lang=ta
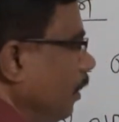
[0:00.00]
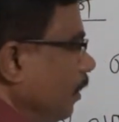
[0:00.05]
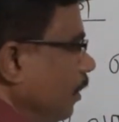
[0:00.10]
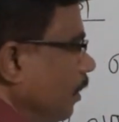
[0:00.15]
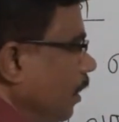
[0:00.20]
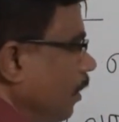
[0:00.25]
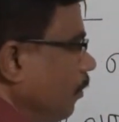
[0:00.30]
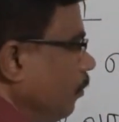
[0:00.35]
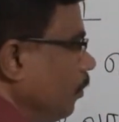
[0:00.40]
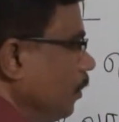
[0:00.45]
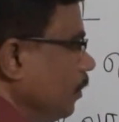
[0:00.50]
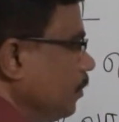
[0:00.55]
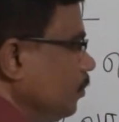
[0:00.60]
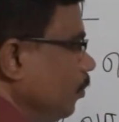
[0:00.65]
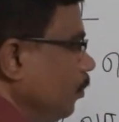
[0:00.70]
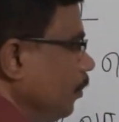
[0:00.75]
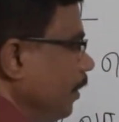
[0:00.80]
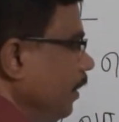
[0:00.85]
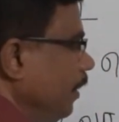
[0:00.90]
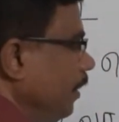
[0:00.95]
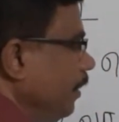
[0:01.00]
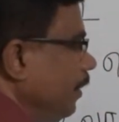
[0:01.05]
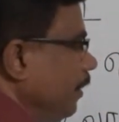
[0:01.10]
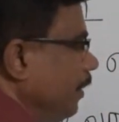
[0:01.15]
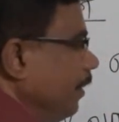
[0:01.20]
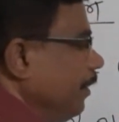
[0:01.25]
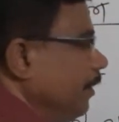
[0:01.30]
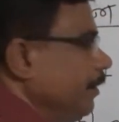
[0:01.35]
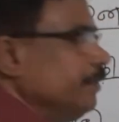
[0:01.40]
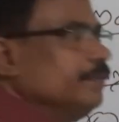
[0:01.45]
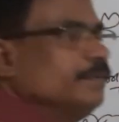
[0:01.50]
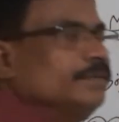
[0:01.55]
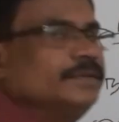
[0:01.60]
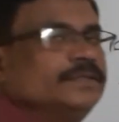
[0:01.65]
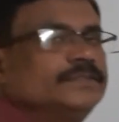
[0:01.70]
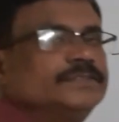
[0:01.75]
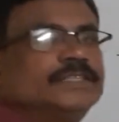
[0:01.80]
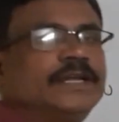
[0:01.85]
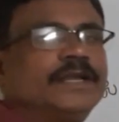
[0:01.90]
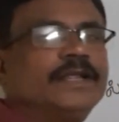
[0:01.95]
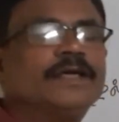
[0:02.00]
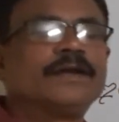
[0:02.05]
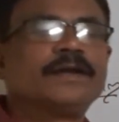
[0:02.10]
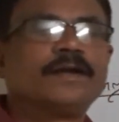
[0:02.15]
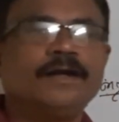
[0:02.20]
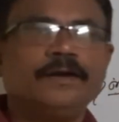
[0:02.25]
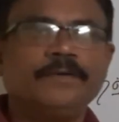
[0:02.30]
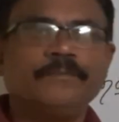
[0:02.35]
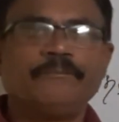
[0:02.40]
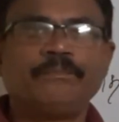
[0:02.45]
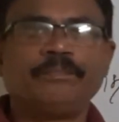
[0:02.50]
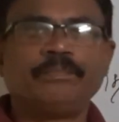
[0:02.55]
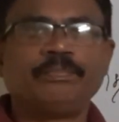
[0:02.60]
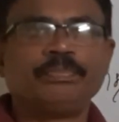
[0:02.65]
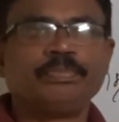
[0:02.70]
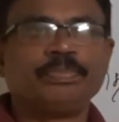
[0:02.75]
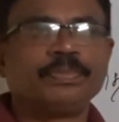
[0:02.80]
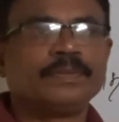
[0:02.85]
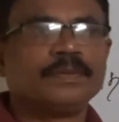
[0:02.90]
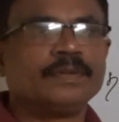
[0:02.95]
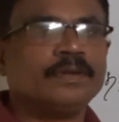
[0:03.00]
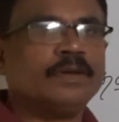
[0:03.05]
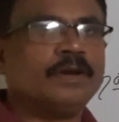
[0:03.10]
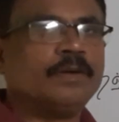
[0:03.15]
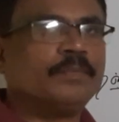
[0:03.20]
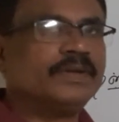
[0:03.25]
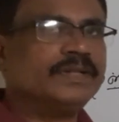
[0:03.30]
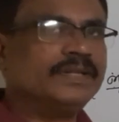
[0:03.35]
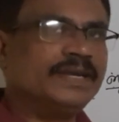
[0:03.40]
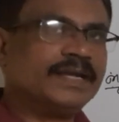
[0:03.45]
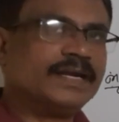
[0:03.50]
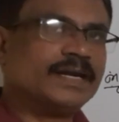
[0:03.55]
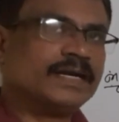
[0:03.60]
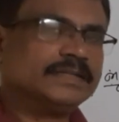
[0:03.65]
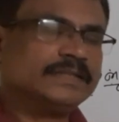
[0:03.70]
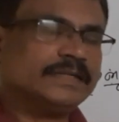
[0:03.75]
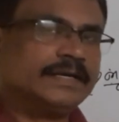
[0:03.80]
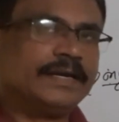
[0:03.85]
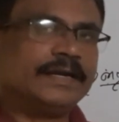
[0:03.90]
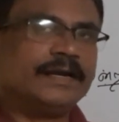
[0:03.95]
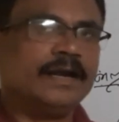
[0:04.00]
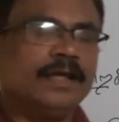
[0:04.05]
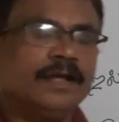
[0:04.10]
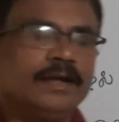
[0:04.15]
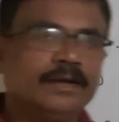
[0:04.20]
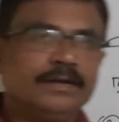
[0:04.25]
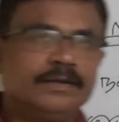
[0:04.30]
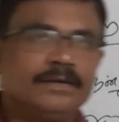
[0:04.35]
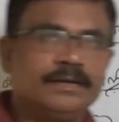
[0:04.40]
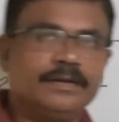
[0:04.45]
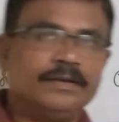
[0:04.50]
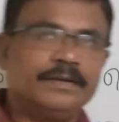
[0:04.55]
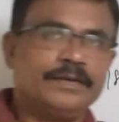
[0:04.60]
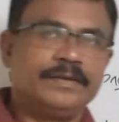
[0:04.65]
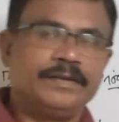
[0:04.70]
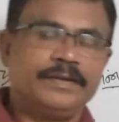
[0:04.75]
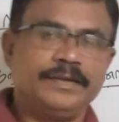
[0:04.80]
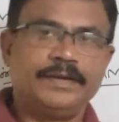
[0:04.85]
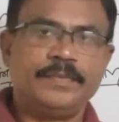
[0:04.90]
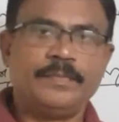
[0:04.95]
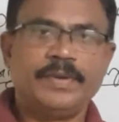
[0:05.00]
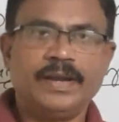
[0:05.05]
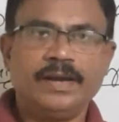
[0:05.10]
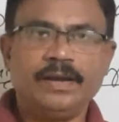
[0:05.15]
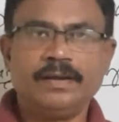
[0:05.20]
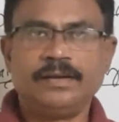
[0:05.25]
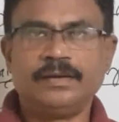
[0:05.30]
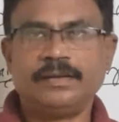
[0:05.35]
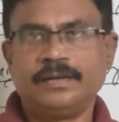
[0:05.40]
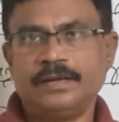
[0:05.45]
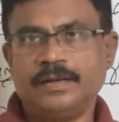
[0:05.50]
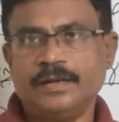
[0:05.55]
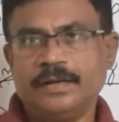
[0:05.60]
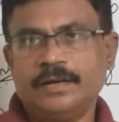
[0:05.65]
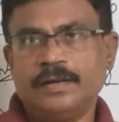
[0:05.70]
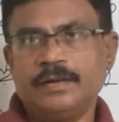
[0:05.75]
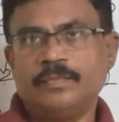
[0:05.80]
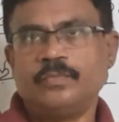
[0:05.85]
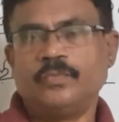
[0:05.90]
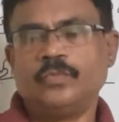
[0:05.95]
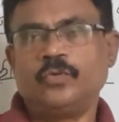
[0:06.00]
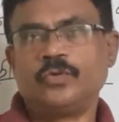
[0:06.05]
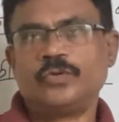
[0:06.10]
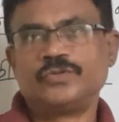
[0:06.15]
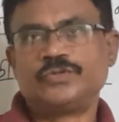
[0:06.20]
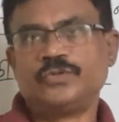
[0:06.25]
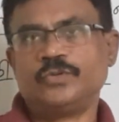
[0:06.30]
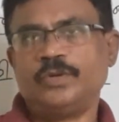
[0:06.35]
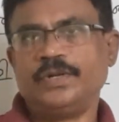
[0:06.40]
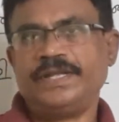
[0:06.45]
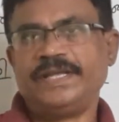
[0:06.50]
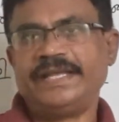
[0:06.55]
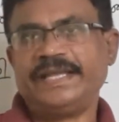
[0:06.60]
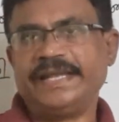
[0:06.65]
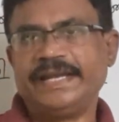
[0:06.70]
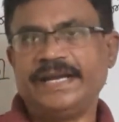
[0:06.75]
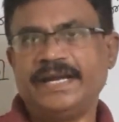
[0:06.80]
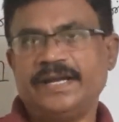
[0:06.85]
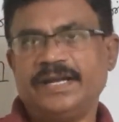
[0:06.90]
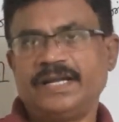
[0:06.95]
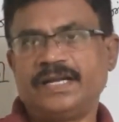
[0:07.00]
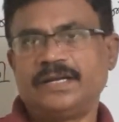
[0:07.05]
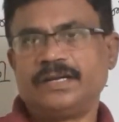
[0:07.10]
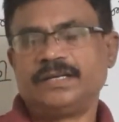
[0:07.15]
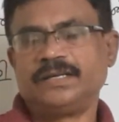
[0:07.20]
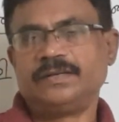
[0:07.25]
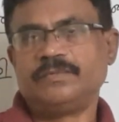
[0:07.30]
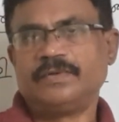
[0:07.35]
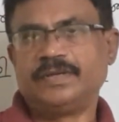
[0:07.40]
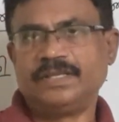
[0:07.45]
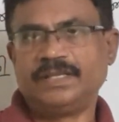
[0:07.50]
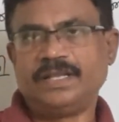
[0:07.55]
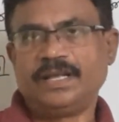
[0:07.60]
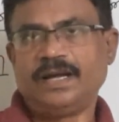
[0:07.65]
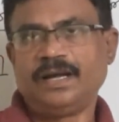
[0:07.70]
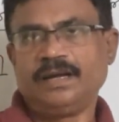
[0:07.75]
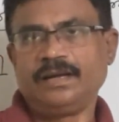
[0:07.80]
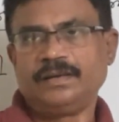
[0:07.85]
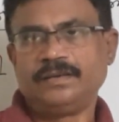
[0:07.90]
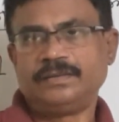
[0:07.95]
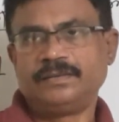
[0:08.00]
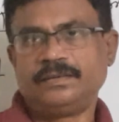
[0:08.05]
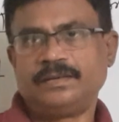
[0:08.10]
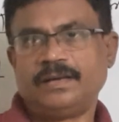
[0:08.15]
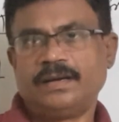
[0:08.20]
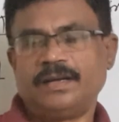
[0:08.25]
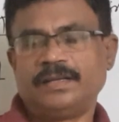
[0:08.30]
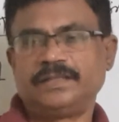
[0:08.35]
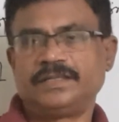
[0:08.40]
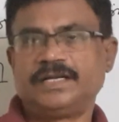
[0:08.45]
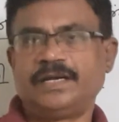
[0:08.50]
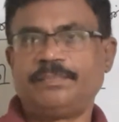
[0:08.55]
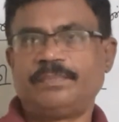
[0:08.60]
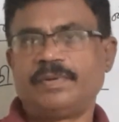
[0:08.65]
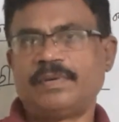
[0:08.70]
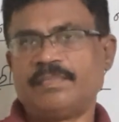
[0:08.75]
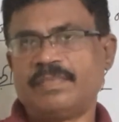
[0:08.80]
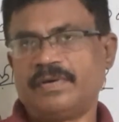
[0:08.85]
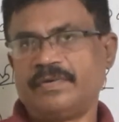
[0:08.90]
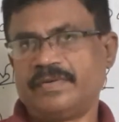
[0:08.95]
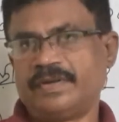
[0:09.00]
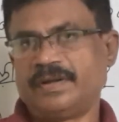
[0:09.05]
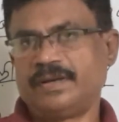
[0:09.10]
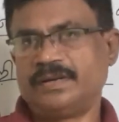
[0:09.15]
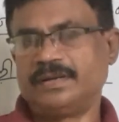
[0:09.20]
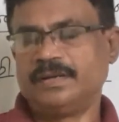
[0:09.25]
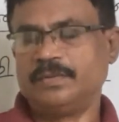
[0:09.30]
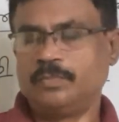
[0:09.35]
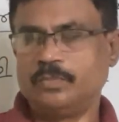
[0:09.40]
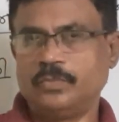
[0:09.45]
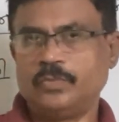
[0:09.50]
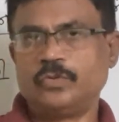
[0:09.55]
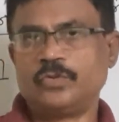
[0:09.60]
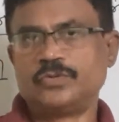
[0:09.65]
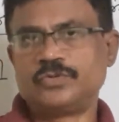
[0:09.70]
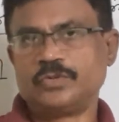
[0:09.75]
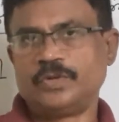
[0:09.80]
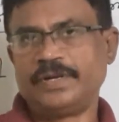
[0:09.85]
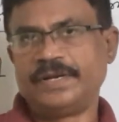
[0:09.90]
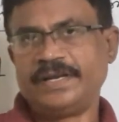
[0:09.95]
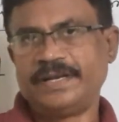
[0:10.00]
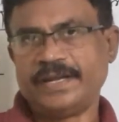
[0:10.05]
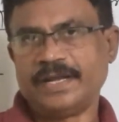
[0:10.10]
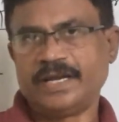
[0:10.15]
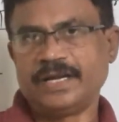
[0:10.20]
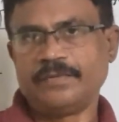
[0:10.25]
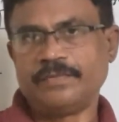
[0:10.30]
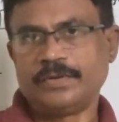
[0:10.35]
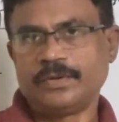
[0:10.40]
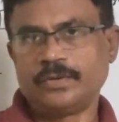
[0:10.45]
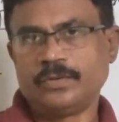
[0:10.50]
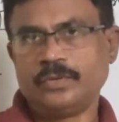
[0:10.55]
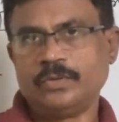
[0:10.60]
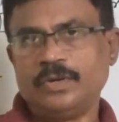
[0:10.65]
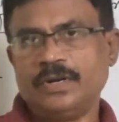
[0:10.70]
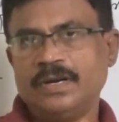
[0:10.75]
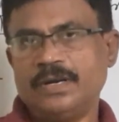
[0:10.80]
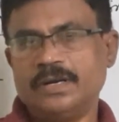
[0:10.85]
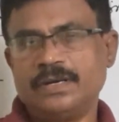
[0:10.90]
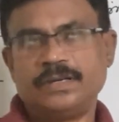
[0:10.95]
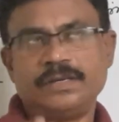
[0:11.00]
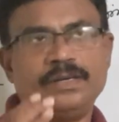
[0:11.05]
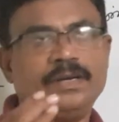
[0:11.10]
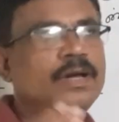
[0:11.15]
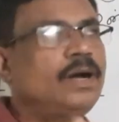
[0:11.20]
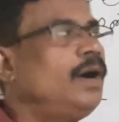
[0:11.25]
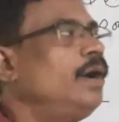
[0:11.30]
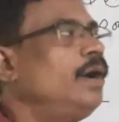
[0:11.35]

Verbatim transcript: ராவோட ஜோடி இன்னு சரியாக இருக்கா இப்போ இது நீங்கள் கற்றுக்கிட்டீங்களா இனிமேல் மூணு சுழி இன்னு வந்தால் அதுக்கப்புறமா மூணு சுழி இன்னு எங்கே வரும் டா